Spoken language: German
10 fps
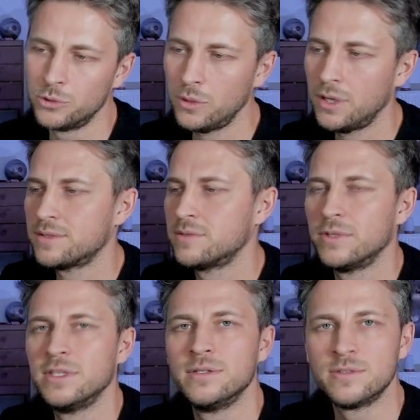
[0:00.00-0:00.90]
da lassen,
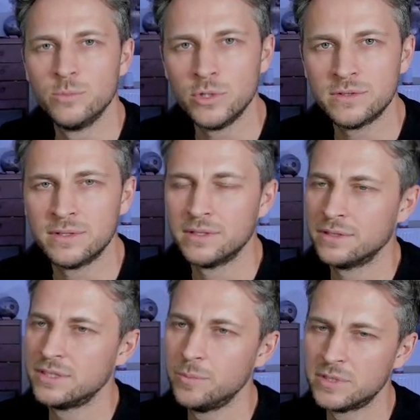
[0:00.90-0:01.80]
wenn ihr das möchtet.
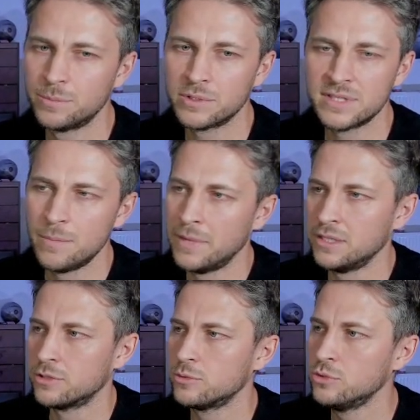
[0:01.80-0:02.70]
70%
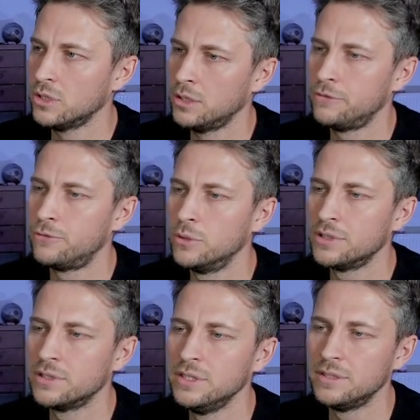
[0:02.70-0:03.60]
meiner Zuschauer
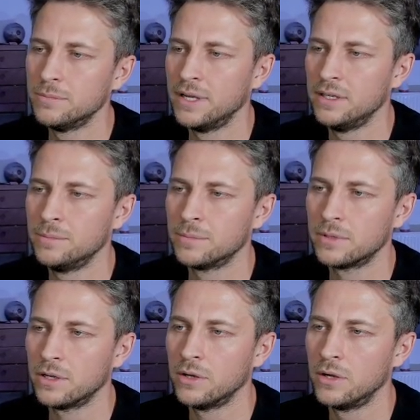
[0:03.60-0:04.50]
folgen nicht meinem
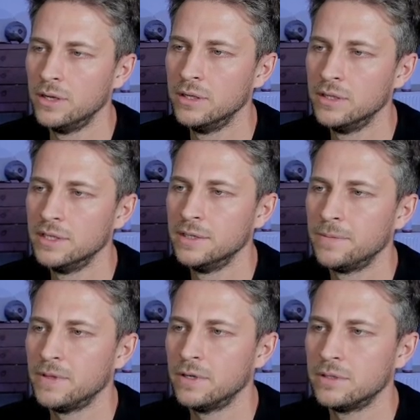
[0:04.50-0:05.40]
Kanal.
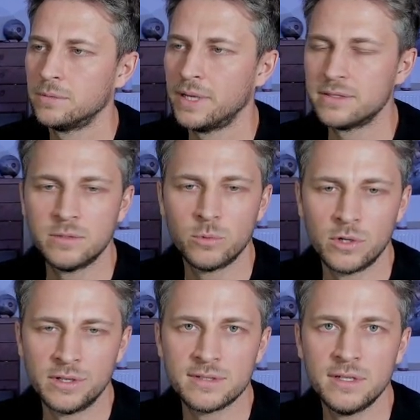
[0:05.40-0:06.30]
Ja, ich weiß nicht,
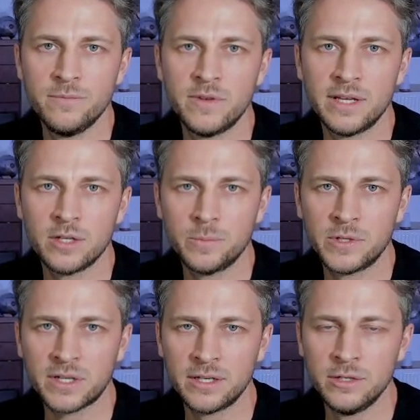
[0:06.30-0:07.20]
woran das liegt. Vielleicht habt
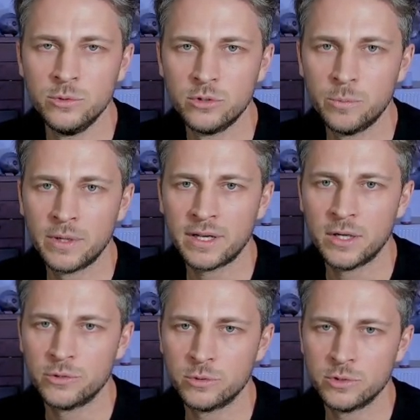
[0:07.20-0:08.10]
ihr keinen
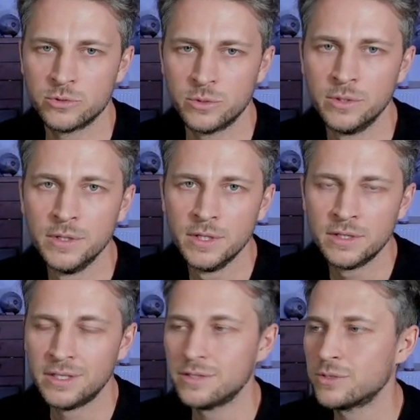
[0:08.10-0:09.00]
YouTube-Account oder so.
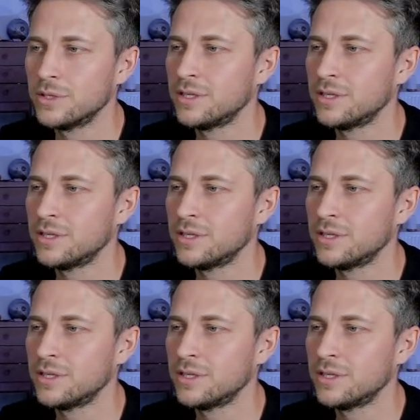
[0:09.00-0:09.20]
Nennt euch